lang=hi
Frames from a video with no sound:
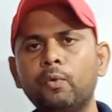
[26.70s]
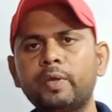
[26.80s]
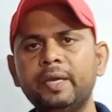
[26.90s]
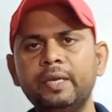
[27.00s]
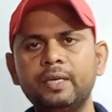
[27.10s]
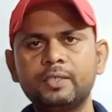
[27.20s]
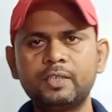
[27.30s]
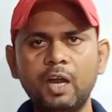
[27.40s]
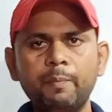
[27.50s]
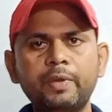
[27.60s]
लोग के
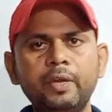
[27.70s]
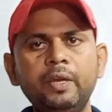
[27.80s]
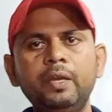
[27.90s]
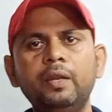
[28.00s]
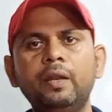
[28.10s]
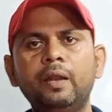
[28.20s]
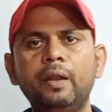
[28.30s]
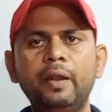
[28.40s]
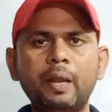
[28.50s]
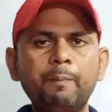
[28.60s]
एग्ज़ाम के
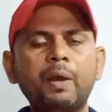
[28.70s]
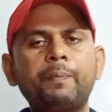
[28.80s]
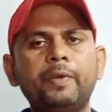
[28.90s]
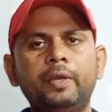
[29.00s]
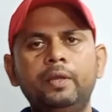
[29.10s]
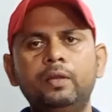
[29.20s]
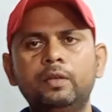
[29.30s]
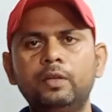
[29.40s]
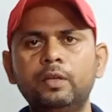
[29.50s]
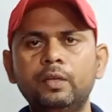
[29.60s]
नंबर पर
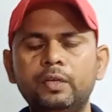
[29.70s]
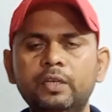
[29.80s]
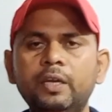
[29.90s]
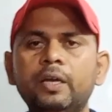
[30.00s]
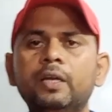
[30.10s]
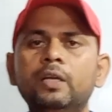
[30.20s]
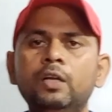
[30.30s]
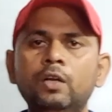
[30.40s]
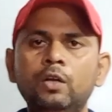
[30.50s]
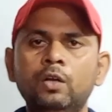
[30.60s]
ठीक है
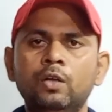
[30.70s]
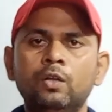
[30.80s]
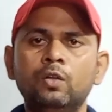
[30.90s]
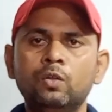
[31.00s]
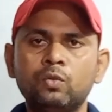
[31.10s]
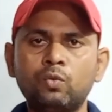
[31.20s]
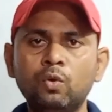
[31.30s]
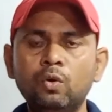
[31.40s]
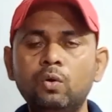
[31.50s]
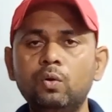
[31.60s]

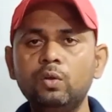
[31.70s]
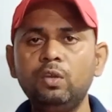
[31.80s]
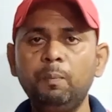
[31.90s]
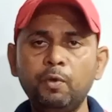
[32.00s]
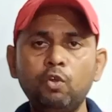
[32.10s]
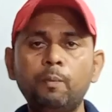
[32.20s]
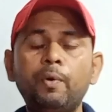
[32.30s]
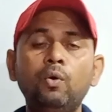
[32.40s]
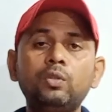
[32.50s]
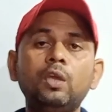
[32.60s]
तो ये वीडियो
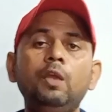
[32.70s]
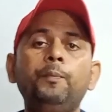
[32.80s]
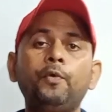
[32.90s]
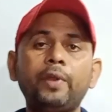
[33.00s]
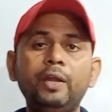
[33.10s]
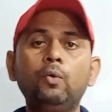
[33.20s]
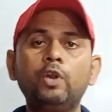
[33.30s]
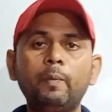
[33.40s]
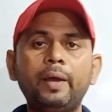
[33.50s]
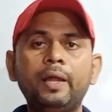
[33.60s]
बहुत ही इंपोर्टेंट
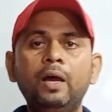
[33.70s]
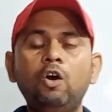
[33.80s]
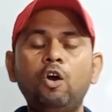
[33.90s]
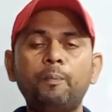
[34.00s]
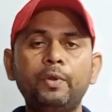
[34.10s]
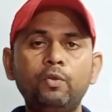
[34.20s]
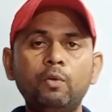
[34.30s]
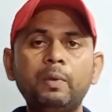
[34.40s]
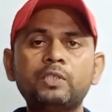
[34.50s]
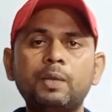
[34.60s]
होने वाला है और
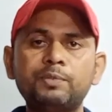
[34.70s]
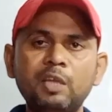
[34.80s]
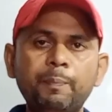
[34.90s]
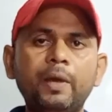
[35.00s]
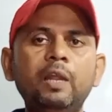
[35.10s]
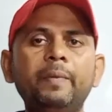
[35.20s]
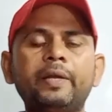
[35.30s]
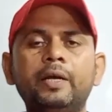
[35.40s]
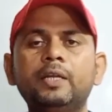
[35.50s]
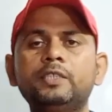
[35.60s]
वीडियो में सबसे पहले मैं
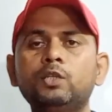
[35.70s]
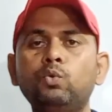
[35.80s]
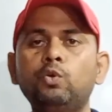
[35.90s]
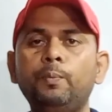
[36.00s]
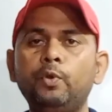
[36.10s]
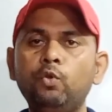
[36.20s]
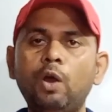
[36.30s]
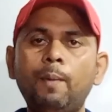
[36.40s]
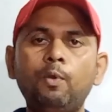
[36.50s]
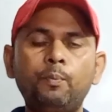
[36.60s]
कहना चाहता हूँ कि वीडियो
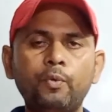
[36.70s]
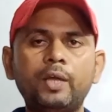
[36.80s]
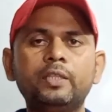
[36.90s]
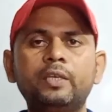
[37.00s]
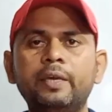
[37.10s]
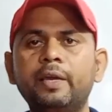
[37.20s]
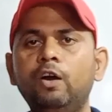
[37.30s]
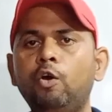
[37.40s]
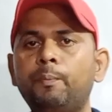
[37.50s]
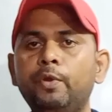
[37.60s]
आप लोग पूरा देखिएगा
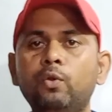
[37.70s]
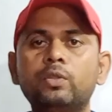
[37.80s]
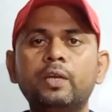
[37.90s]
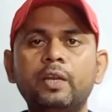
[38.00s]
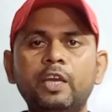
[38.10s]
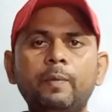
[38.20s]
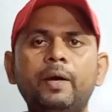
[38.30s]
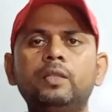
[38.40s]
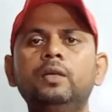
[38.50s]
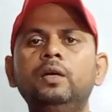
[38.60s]
और वीडियो देखने के
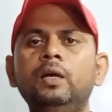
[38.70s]
बाद